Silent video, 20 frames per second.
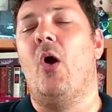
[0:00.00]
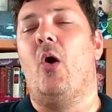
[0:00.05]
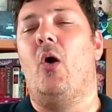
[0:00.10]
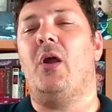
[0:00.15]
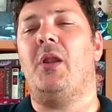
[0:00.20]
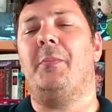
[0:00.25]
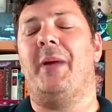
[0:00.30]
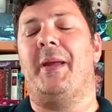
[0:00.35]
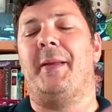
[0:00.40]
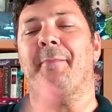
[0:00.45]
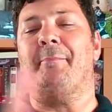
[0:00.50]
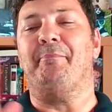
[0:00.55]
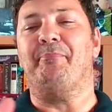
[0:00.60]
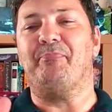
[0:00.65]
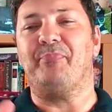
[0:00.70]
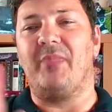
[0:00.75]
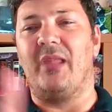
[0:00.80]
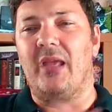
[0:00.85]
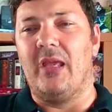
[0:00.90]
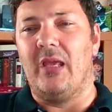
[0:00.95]
Ora bem,
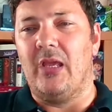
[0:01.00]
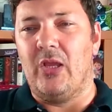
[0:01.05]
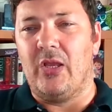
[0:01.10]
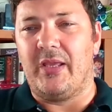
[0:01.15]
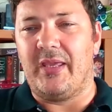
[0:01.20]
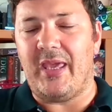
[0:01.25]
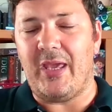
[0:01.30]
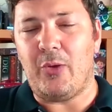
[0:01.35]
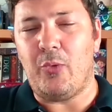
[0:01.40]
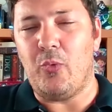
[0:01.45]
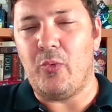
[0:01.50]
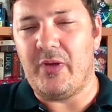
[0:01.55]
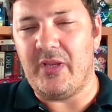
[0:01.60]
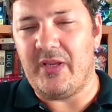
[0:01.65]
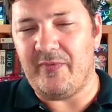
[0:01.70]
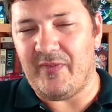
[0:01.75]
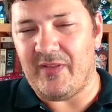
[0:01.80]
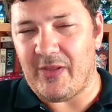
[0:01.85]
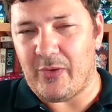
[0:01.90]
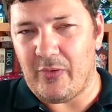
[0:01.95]
o que é que eu
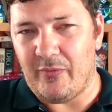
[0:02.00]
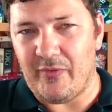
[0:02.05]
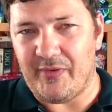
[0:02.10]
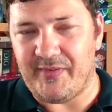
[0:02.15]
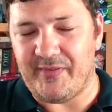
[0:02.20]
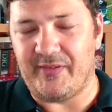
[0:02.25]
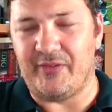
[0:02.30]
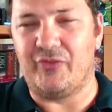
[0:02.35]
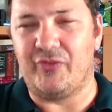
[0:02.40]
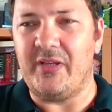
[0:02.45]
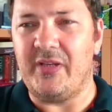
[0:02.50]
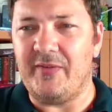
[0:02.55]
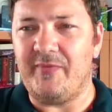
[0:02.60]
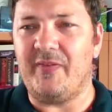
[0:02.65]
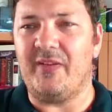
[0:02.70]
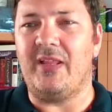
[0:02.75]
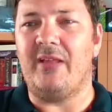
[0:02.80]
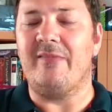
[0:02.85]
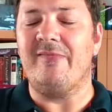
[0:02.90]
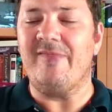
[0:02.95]
queria falar com vocês? Queria falar